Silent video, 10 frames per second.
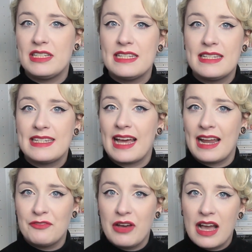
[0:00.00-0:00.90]
die sich
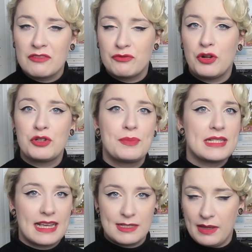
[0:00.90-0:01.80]
daran wagen wollen und ein
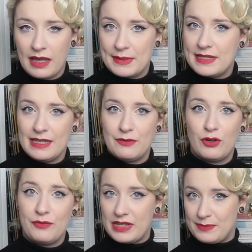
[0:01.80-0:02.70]
bisschen experimentieren wollen,